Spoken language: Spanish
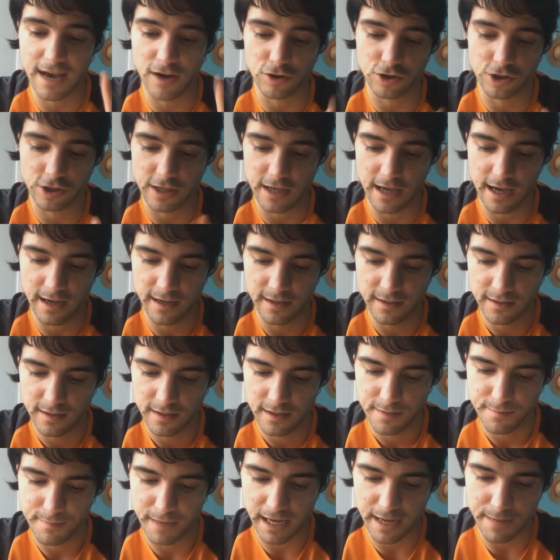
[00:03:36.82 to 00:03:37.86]
la hostia.
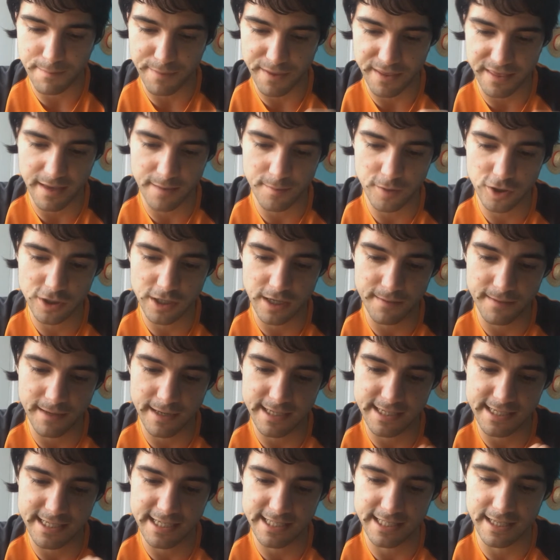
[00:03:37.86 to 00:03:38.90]
Venga, empezamos a
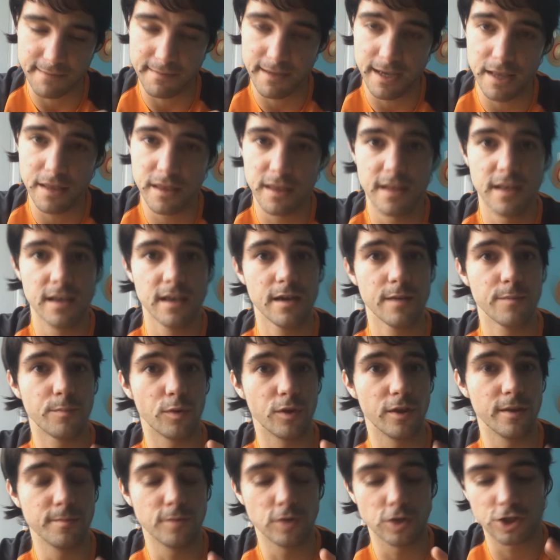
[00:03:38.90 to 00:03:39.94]
ver si esta vez
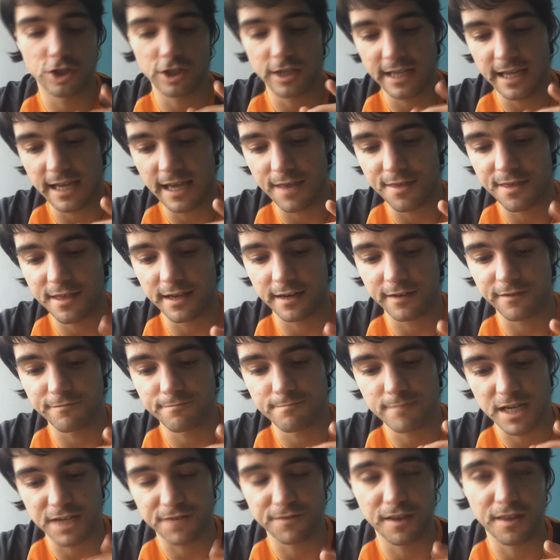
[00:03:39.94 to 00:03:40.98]
podemos eh,
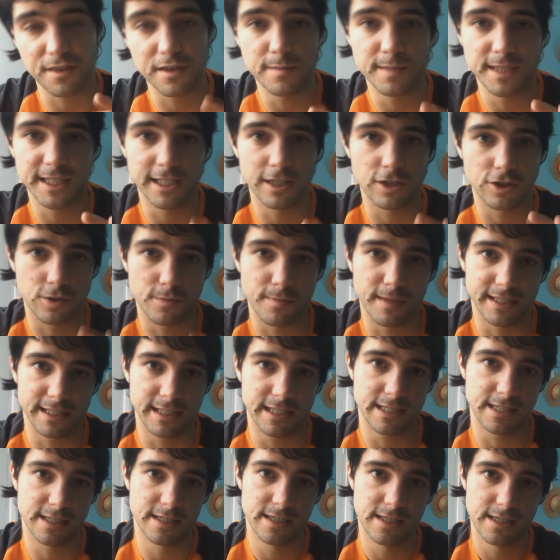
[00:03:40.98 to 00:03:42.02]
hacer más fácilmente los
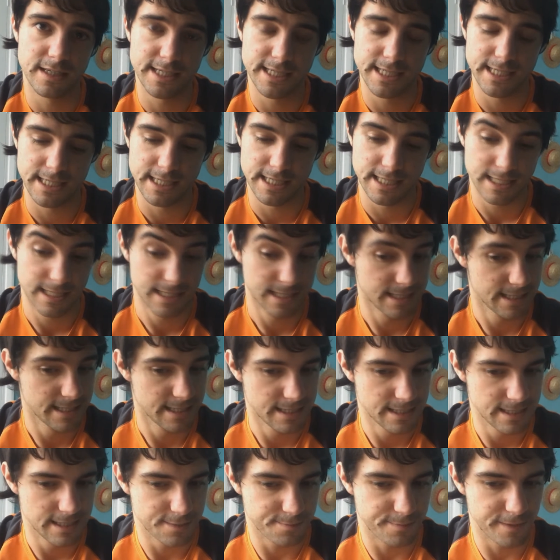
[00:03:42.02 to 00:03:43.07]
combates.
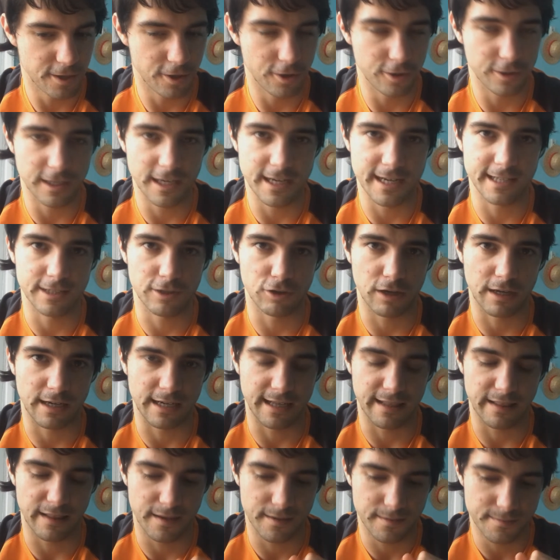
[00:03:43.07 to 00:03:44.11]
Espero no tener que
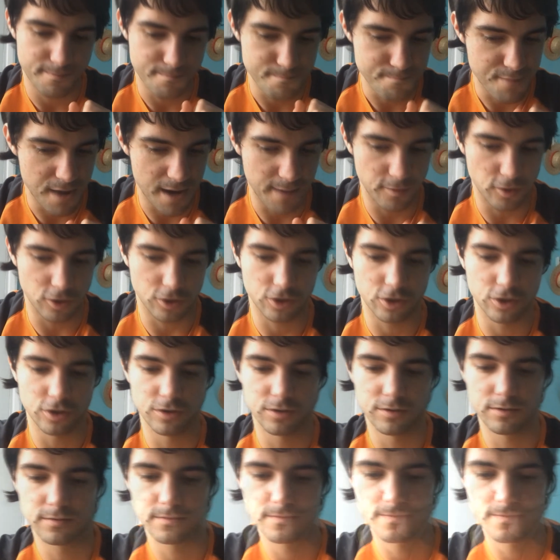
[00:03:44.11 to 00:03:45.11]
tocar nada. Vamos.